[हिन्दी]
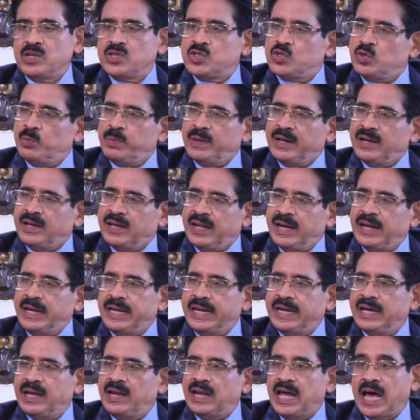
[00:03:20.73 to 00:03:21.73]
सुपर
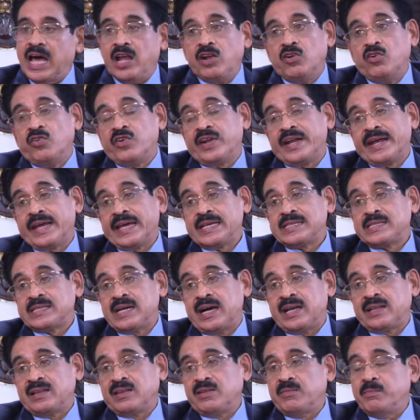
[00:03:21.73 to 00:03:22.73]
क्रिटिकल एलोवेरा के
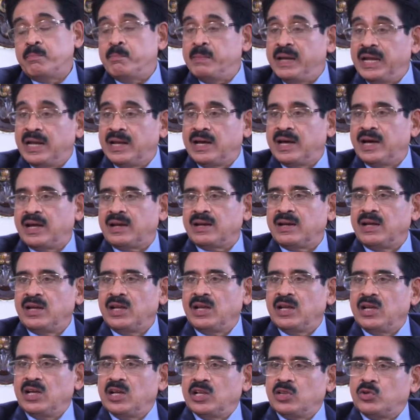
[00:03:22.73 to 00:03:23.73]
साथ मिलकर
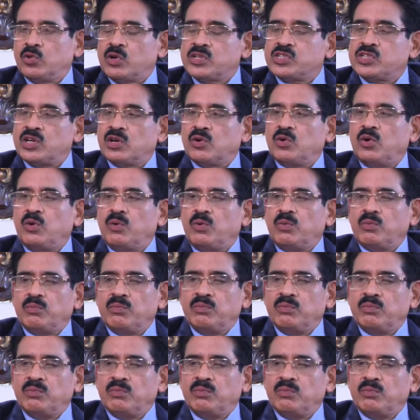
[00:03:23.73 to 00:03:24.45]
त्वचा को